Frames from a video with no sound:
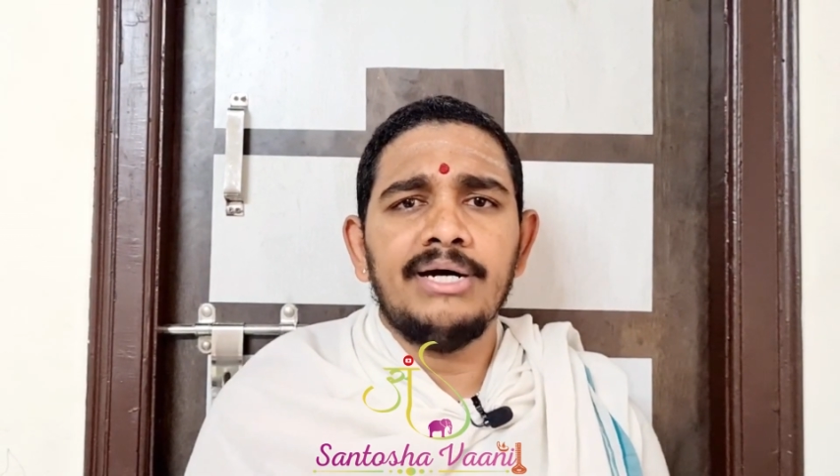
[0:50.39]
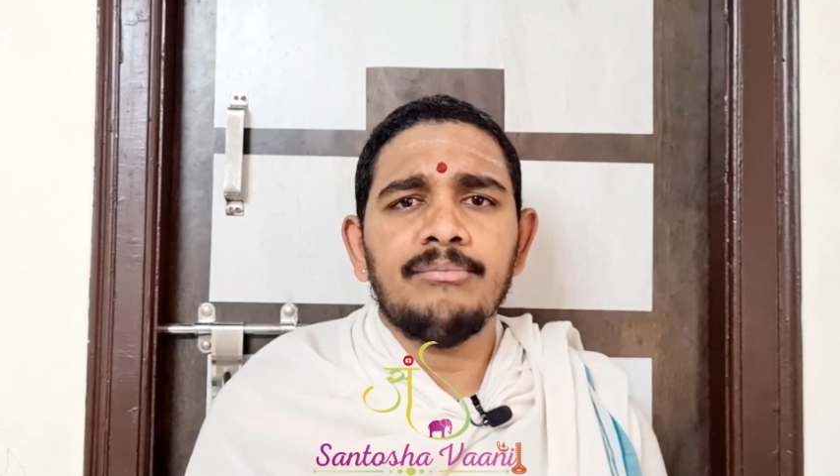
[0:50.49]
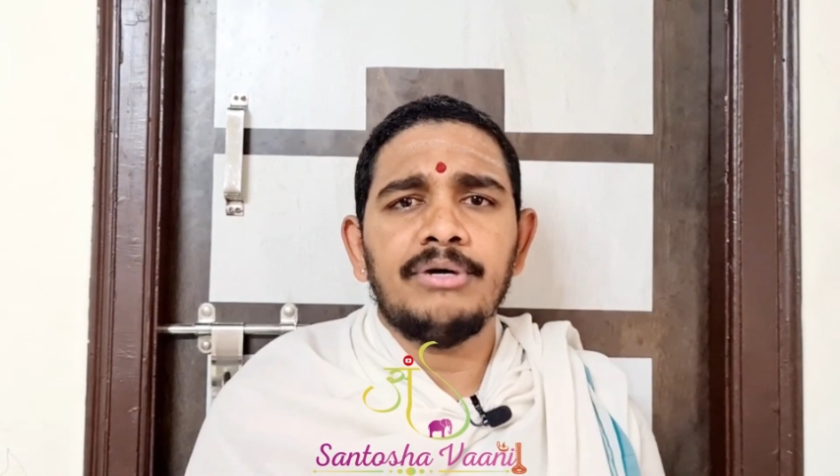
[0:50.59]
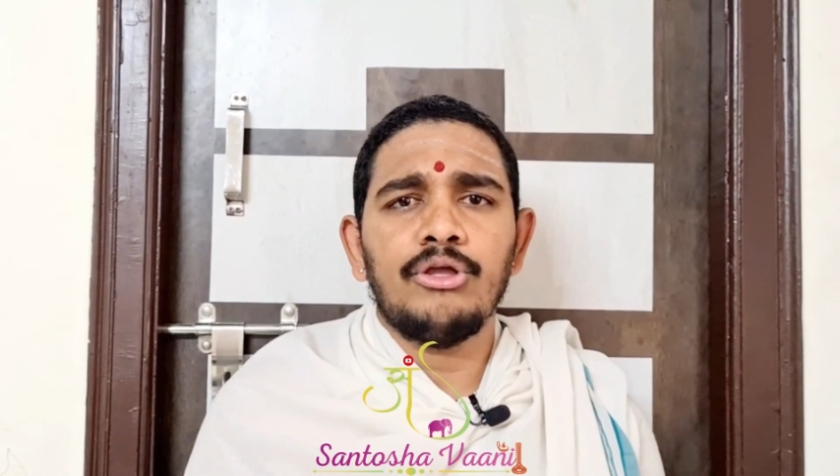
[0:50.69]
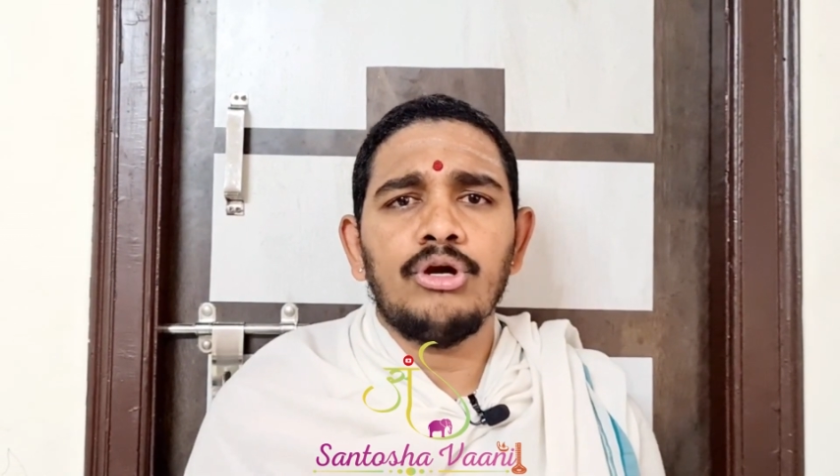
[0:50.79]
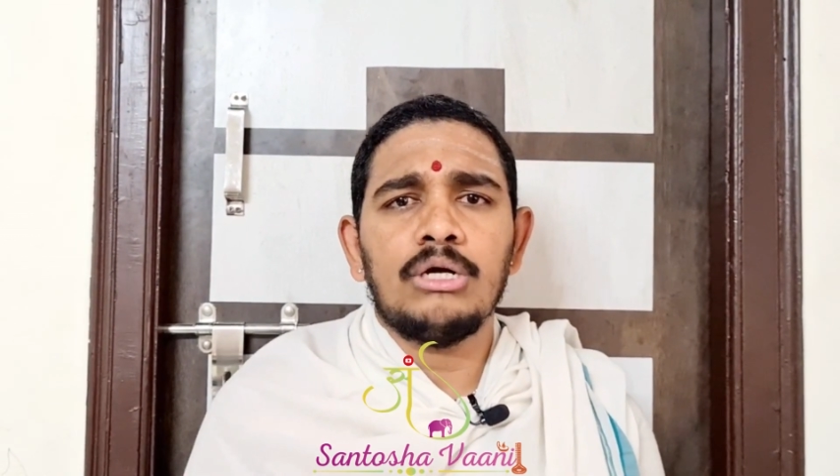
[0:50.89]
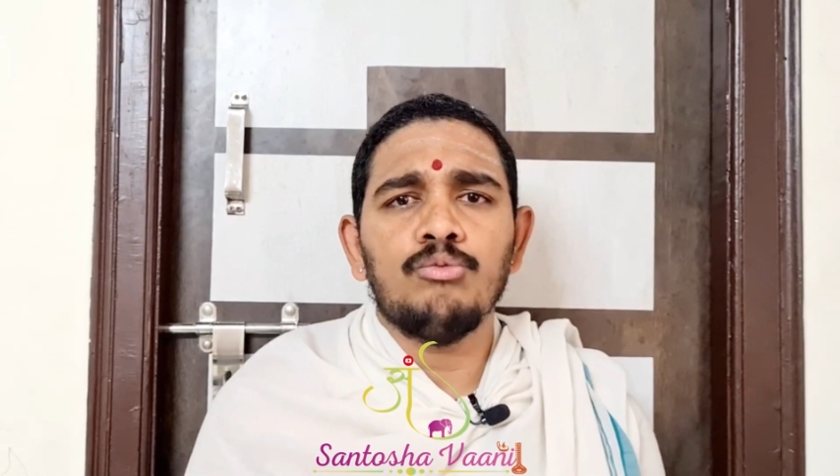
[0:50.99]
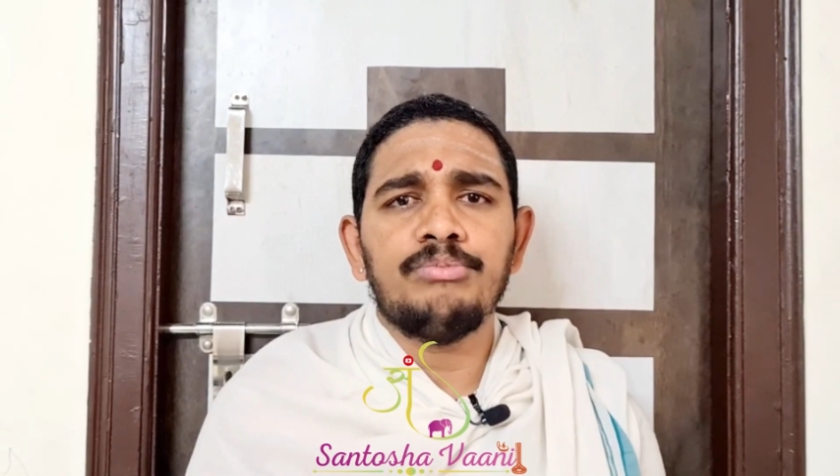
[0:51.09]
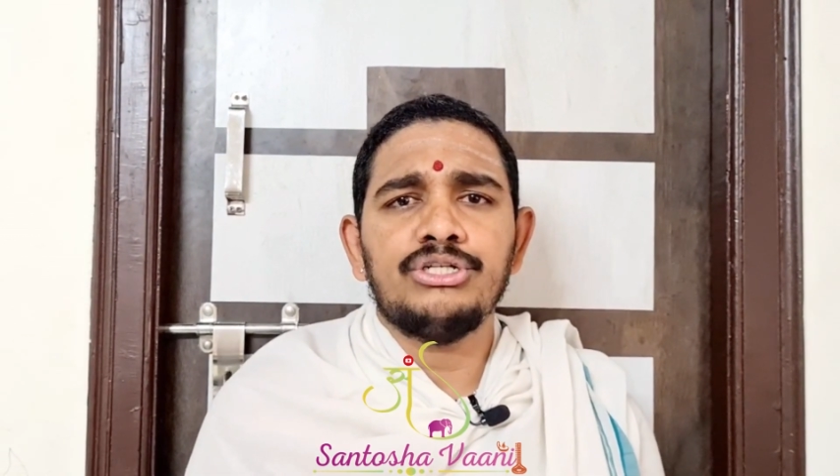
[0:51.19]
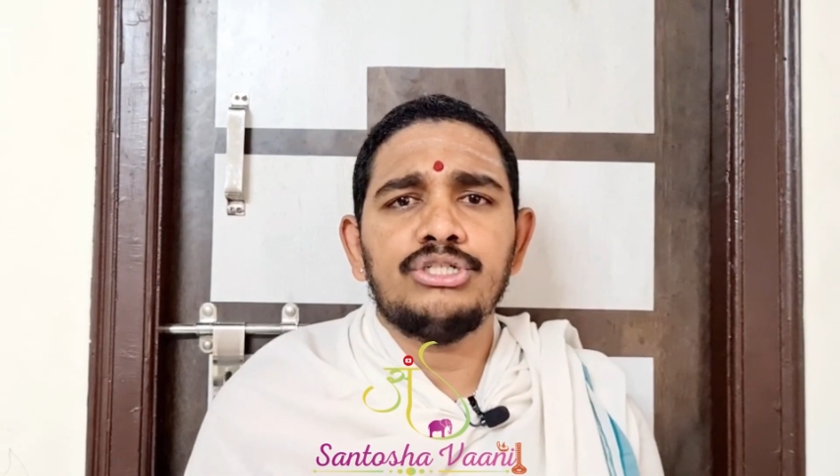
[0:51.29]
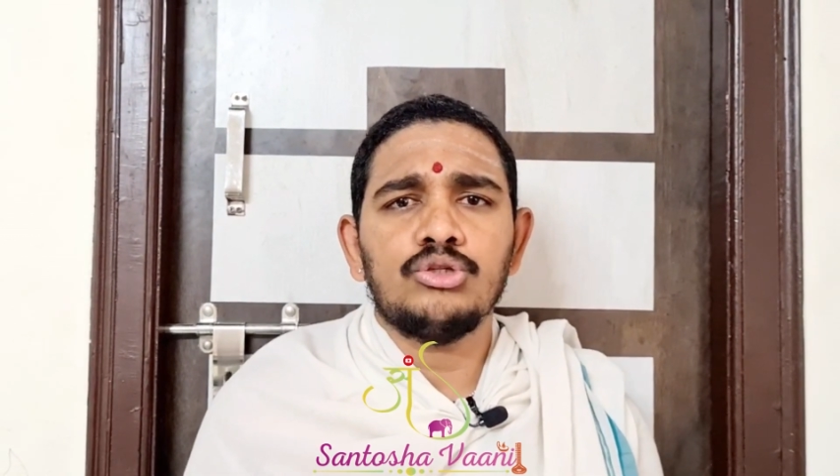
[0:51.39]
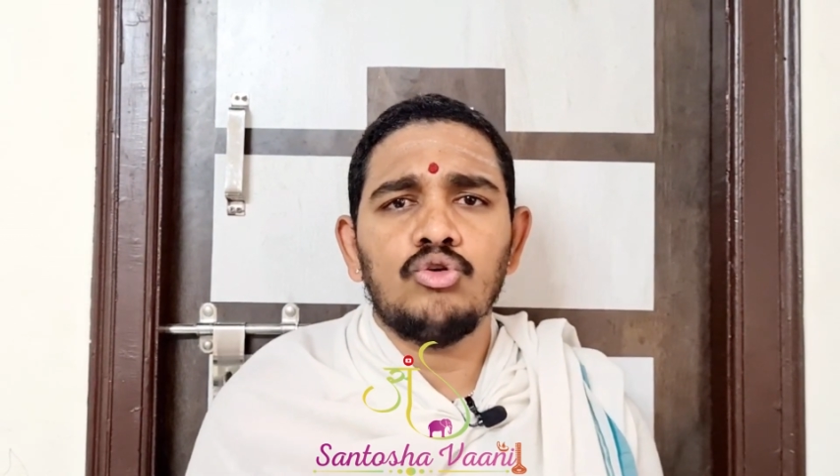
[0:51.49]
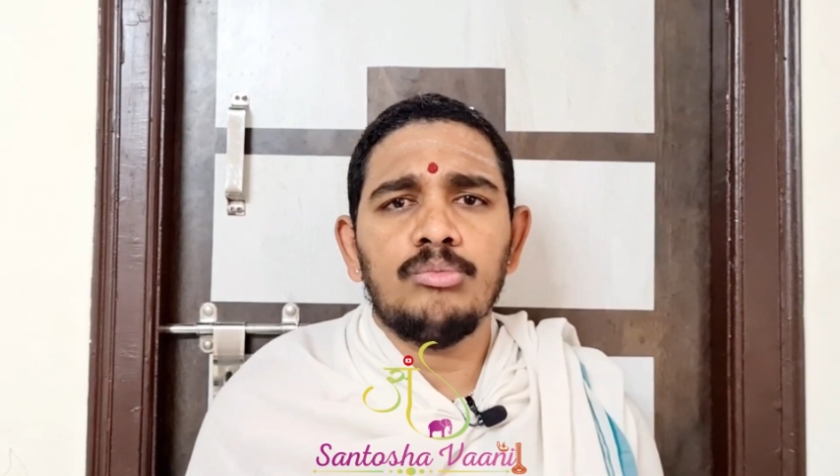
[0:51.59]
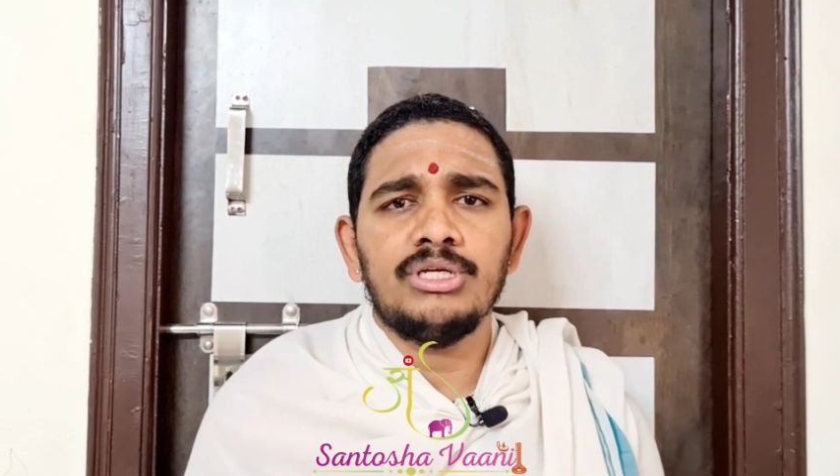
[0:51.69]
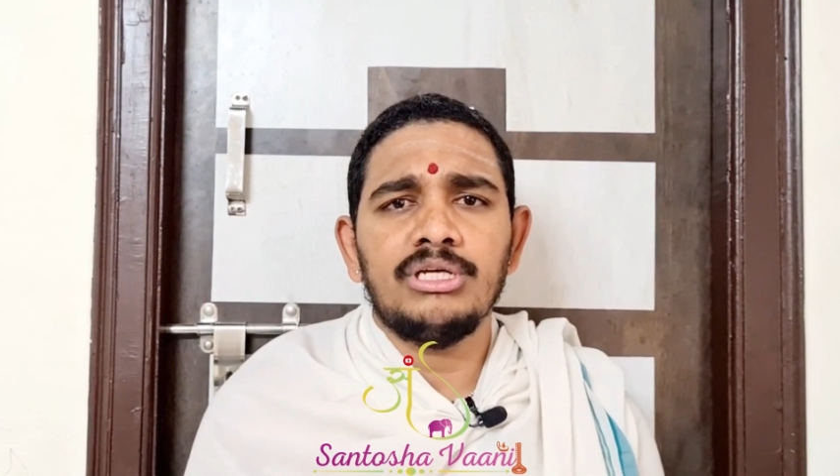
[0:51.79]
అని మన యొక్క
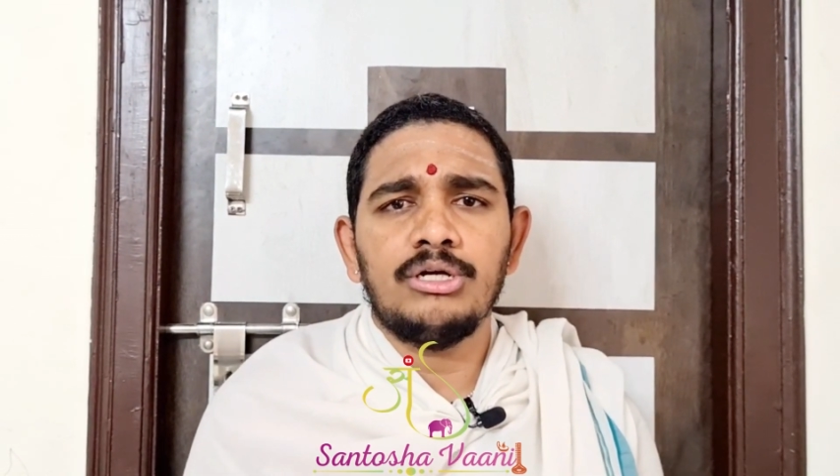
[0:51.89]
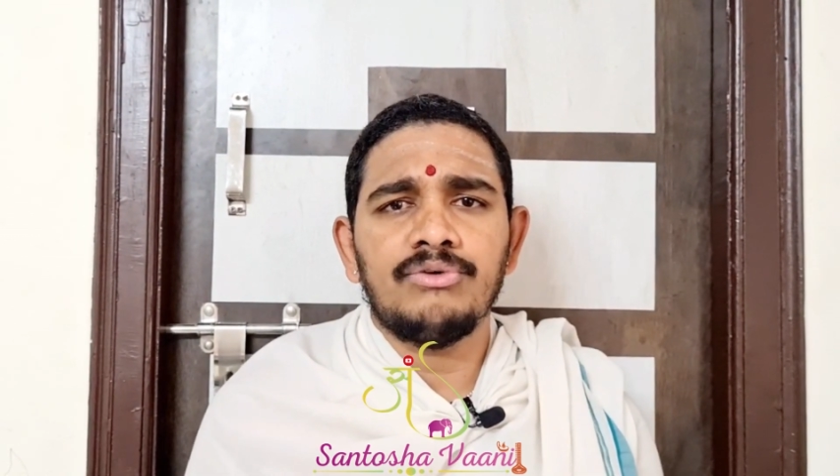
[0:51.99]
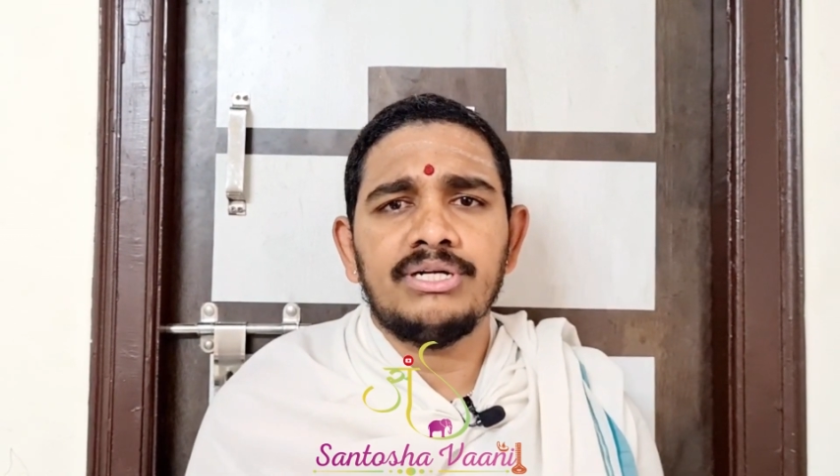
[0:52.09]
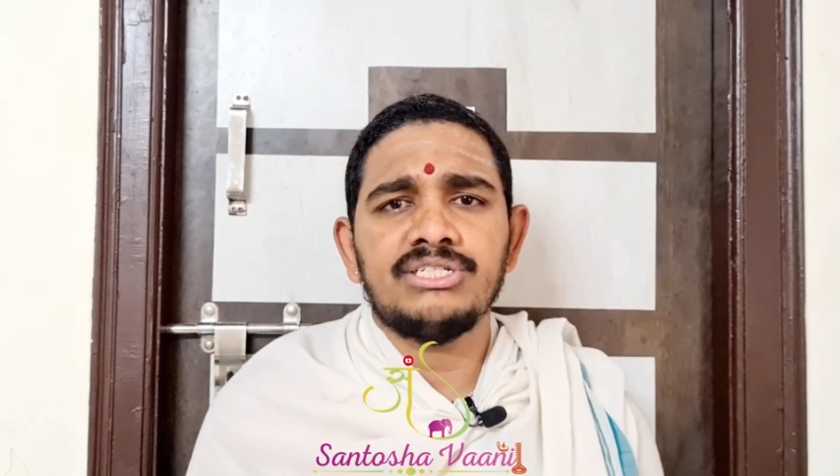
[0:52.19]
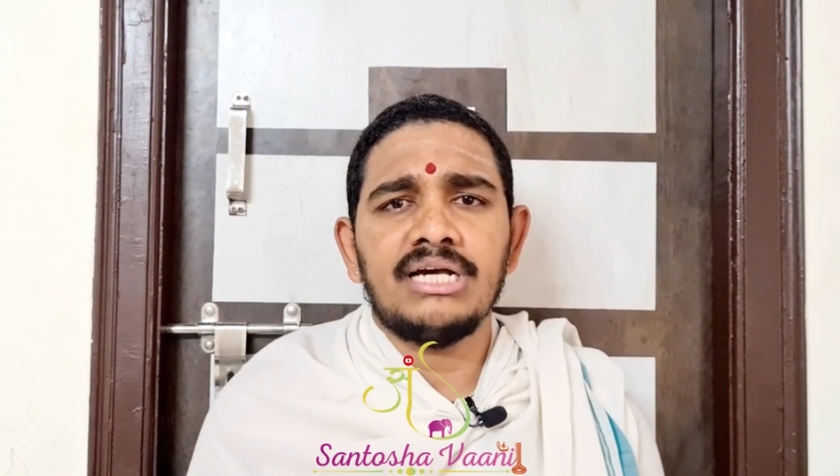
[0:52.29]
ఉపనిషత్తులు మొదలైనటువంటి